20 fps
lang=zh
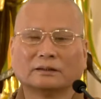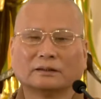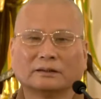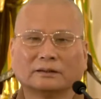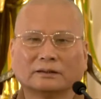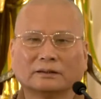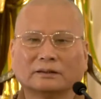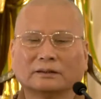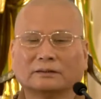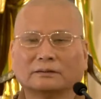
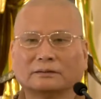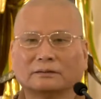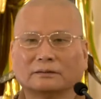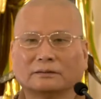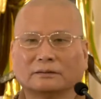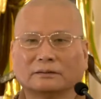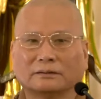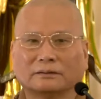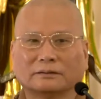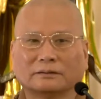啊，这
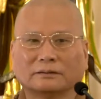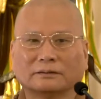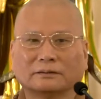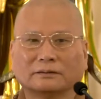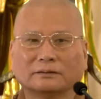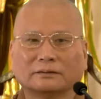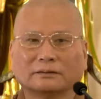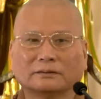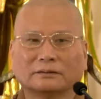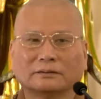个
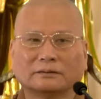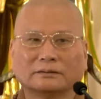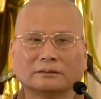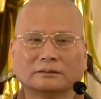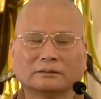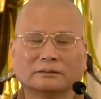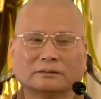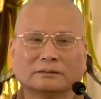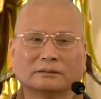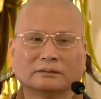
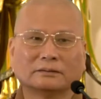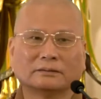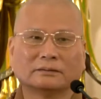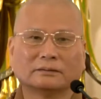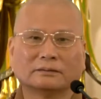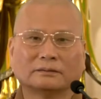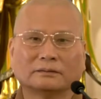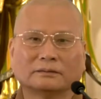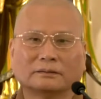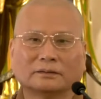
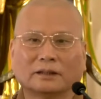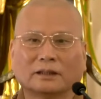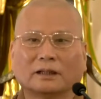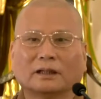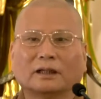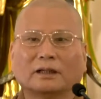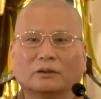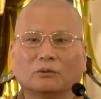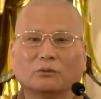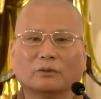在
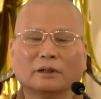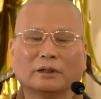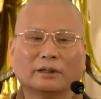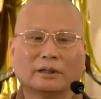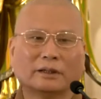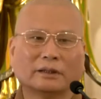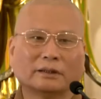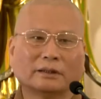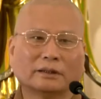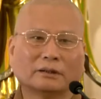海外
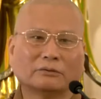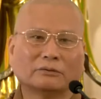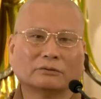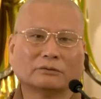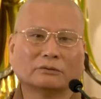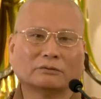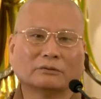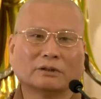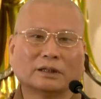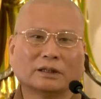啊，能
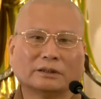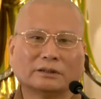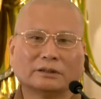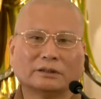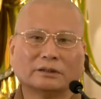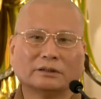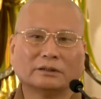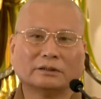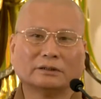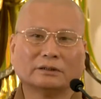够花
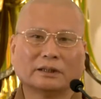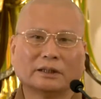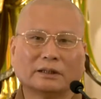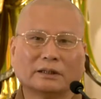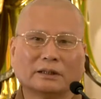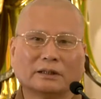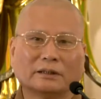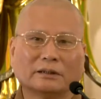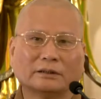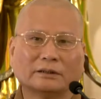心
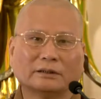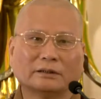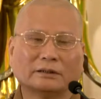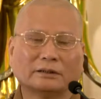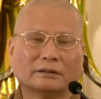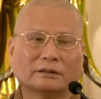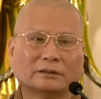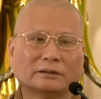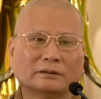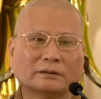来
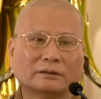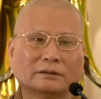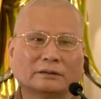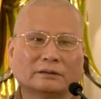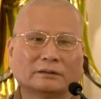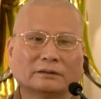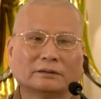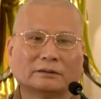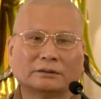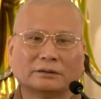
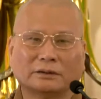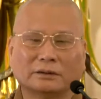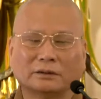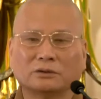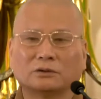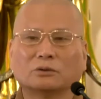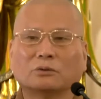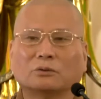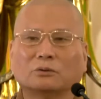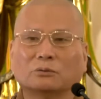学
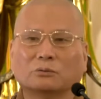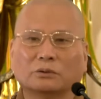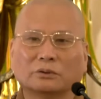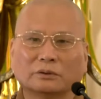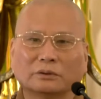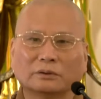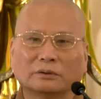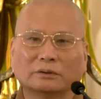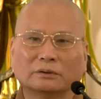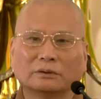中
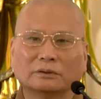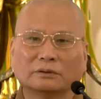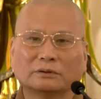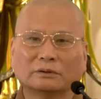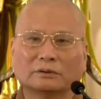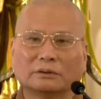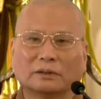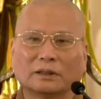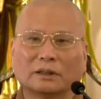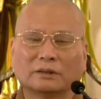文
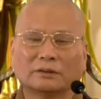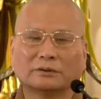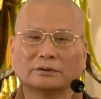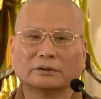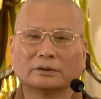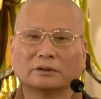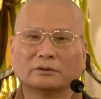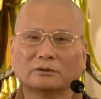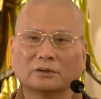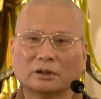啊，
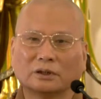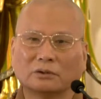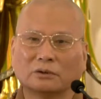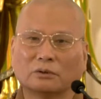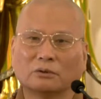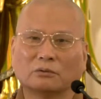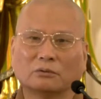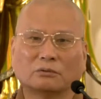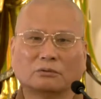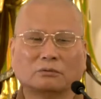学传
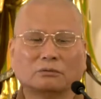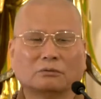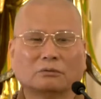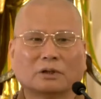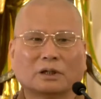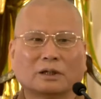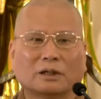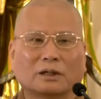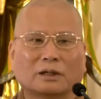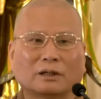统文
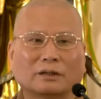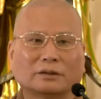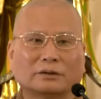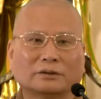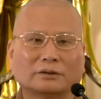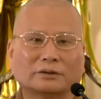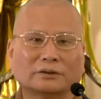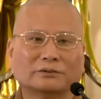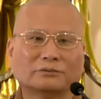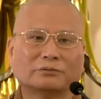化，
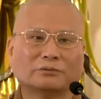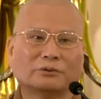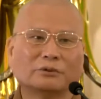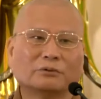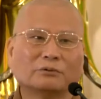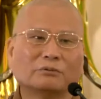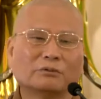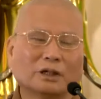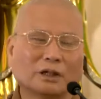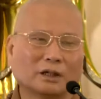学
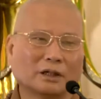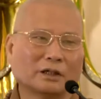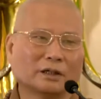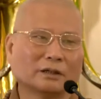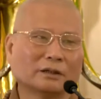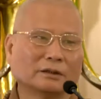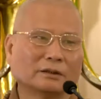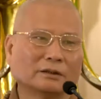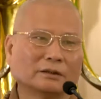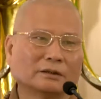佛法
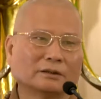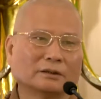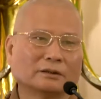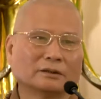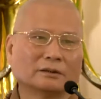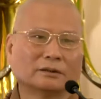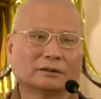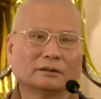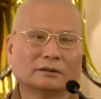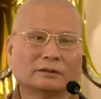
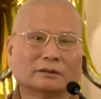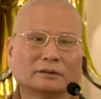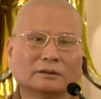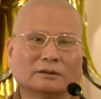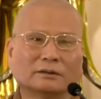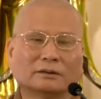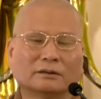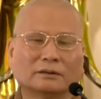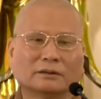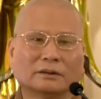
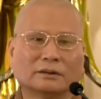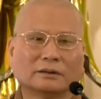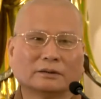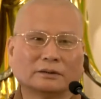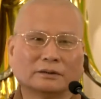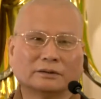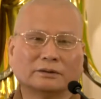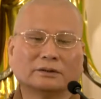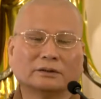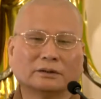啊，
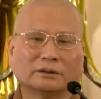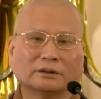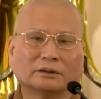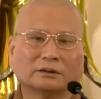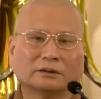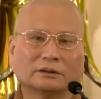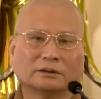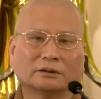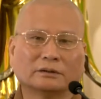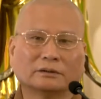的确
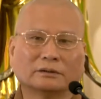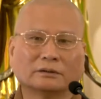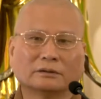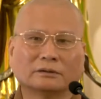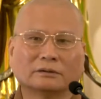是。